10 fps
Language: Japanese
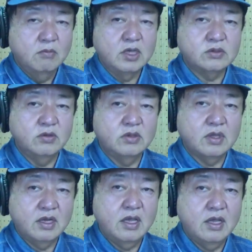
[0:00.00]
まあ、そういっ
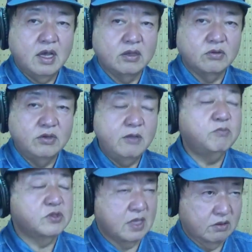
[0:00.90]
たね、あと妊
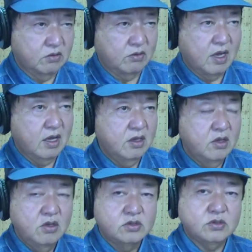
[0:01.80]
婦さんとか、
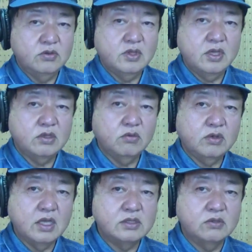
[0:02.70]
そういった人
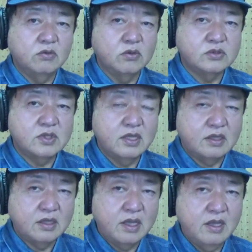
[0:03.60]
たちを乗せ
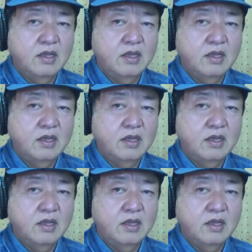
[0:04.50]
て、